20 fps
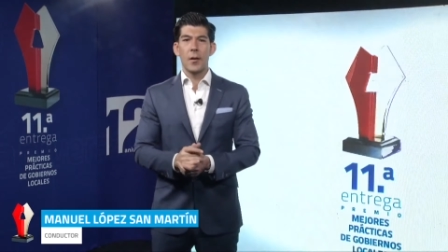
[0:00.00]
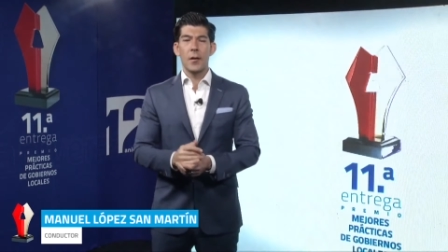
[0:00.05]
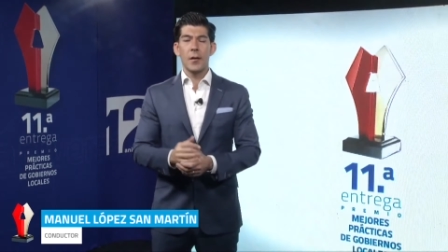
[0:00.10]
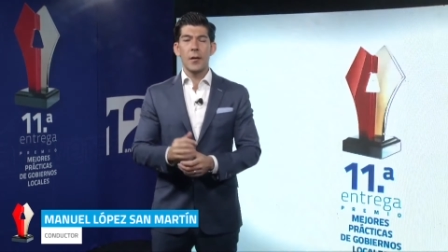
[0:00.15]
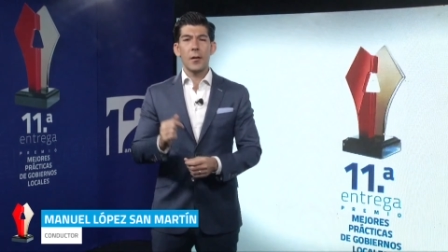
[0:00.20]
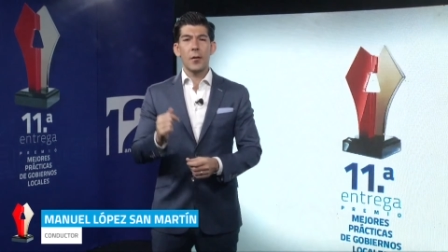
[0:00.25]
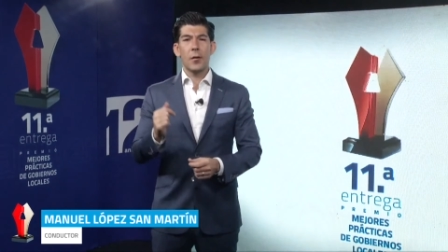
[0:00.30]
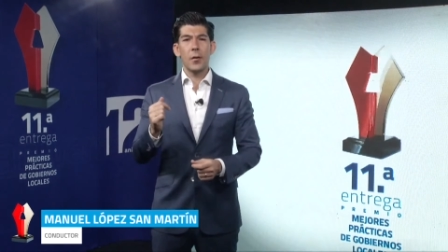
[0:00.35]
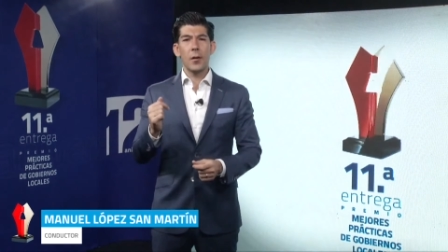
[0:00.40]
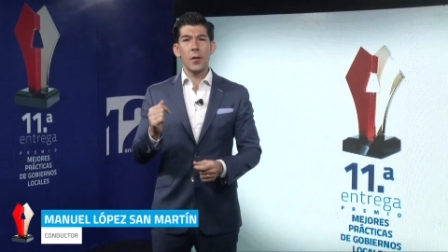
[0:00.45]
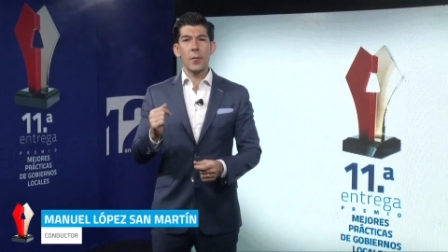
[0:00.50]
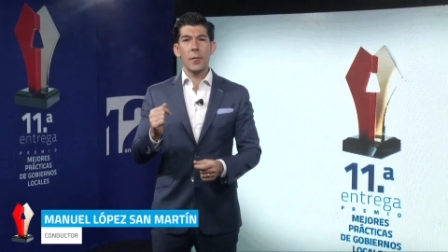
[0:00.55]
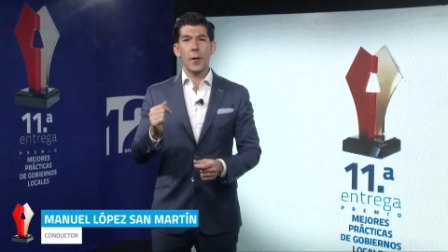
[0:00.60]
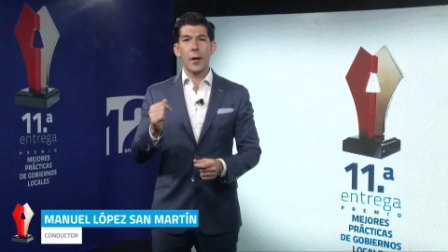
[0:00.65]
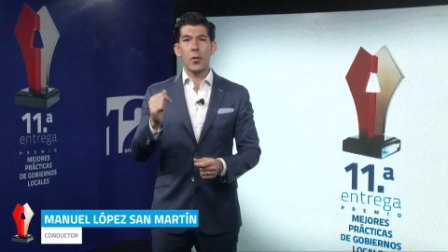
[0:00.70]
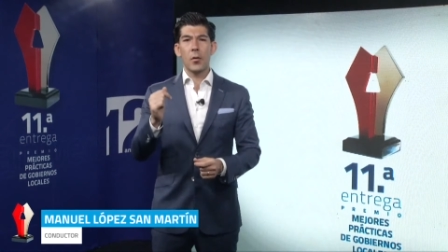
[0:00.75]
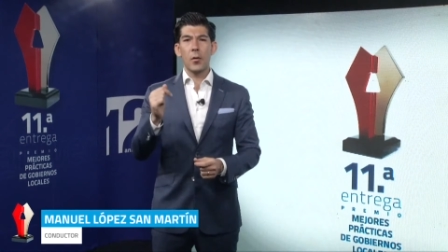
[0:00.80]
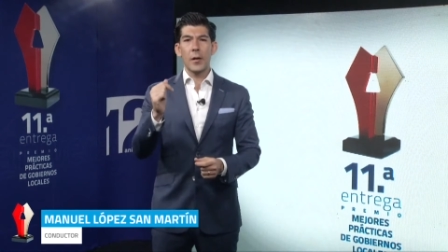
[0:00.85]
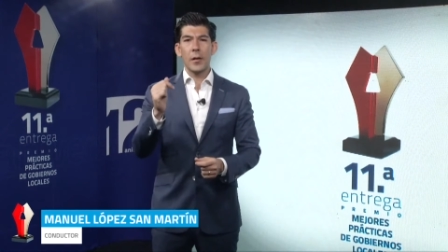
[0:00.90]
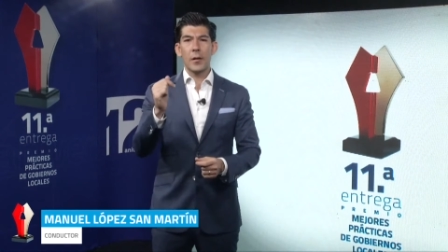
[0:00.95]
y con ello
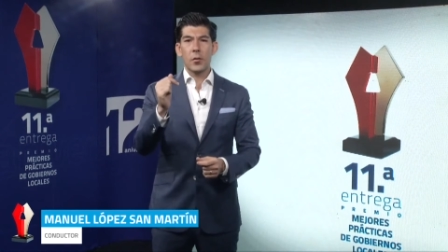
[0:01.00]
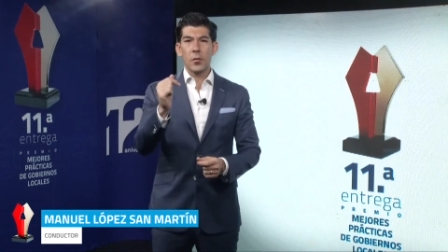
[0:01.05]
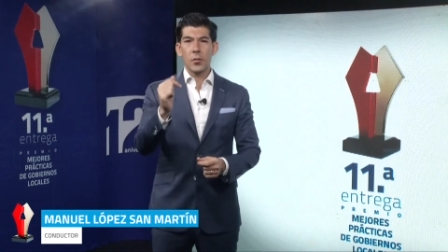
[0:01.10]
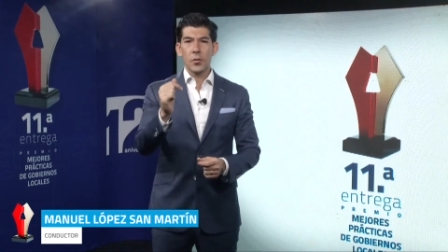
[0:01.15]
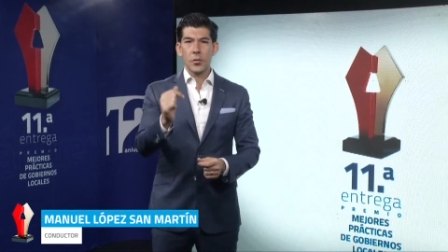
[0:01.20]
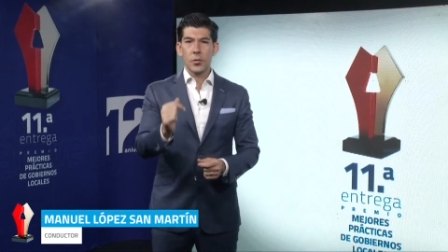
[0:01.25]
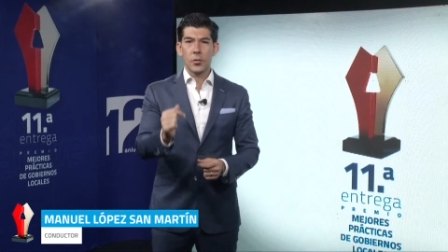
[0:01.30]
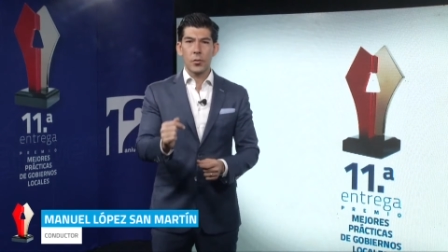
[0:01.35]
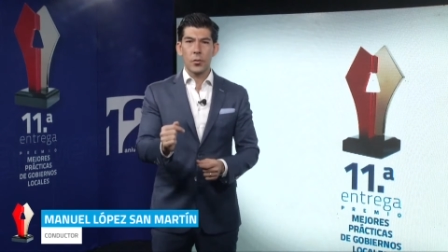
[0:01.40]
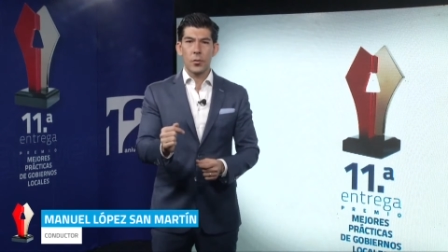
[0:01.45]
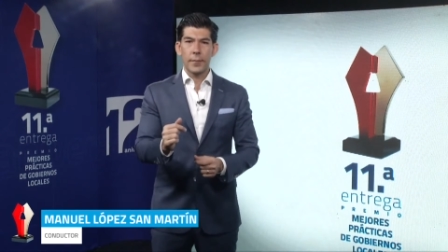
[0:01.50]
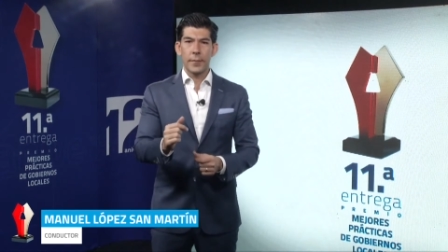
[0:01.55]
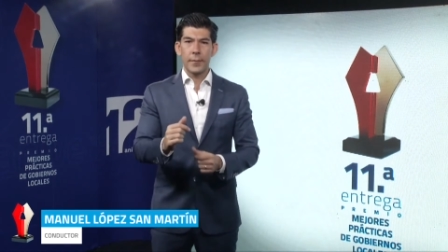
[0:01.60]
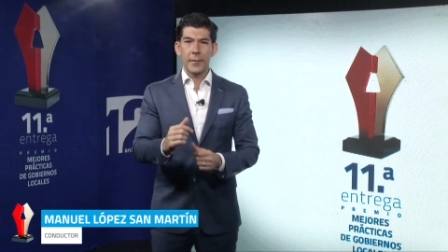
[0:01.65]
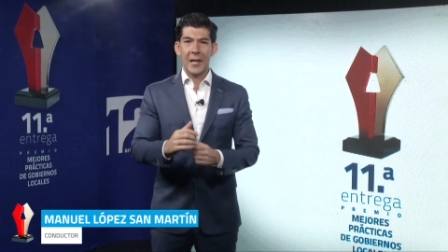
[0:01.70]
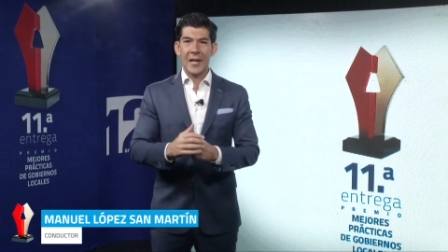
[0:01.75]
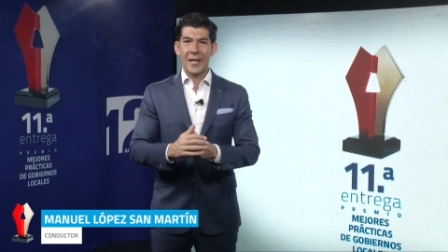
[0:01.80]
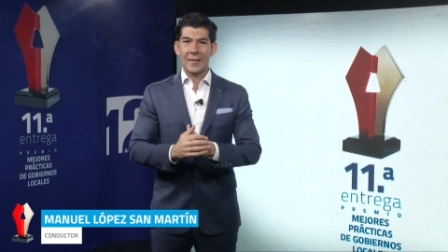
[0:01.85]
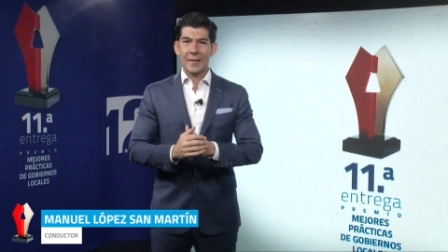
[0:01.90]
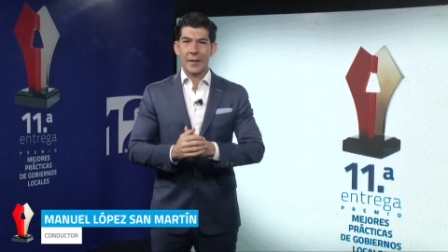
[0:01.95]
bajó el costo
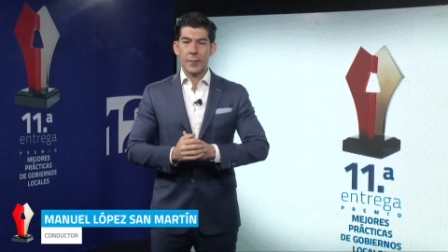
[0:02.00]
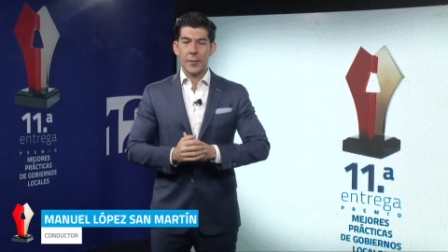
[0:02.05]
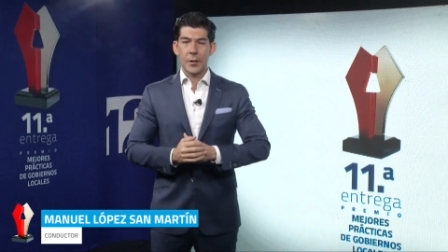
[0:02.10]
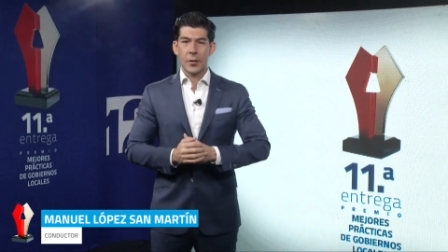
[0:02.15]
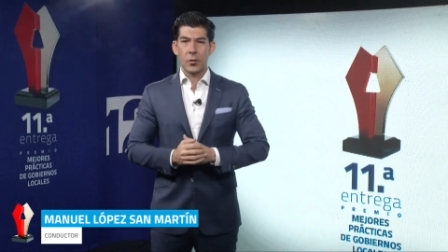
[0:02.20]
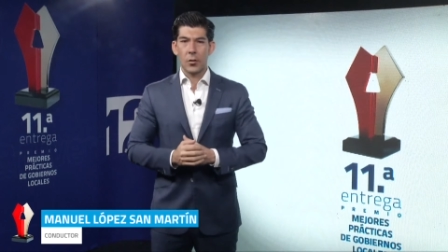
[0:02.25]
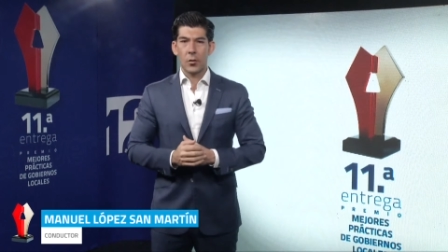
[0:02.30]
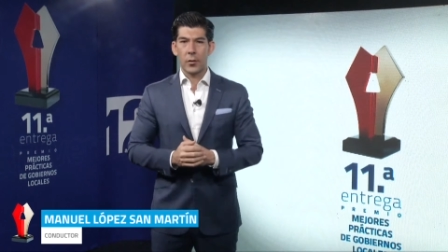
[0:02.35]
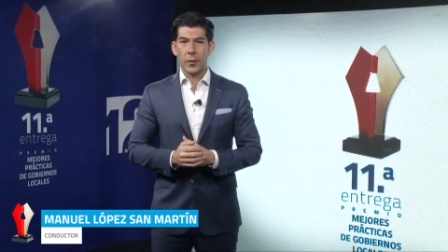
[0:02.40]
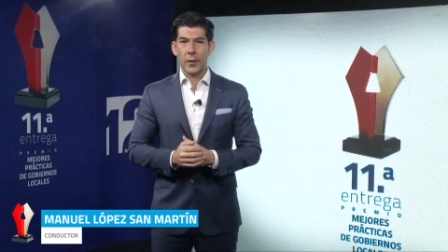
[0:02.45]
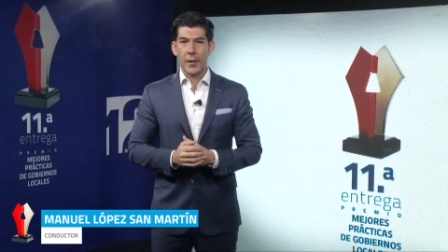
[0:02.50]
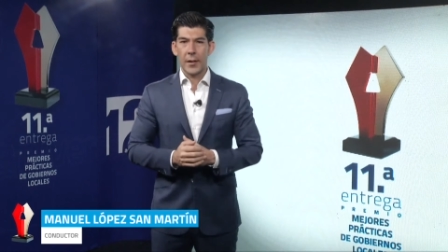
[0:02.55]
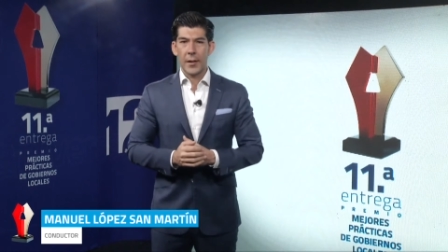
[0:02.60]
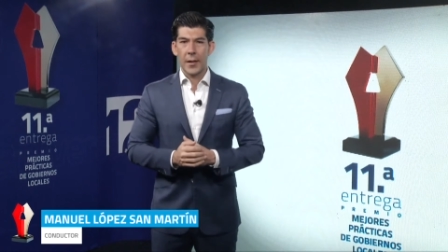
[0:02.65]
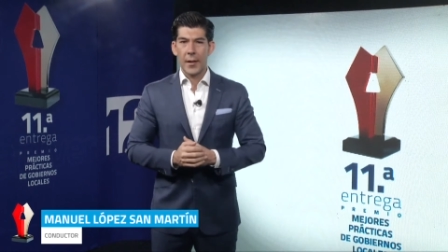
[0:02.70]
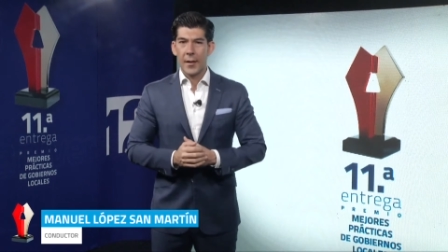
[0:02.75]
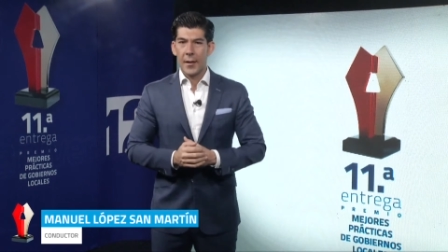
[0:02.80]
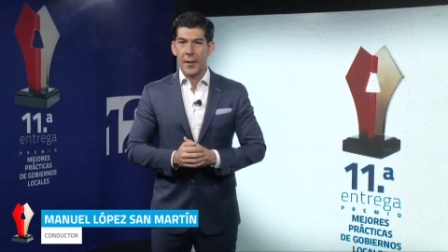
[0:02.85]
de la tramitología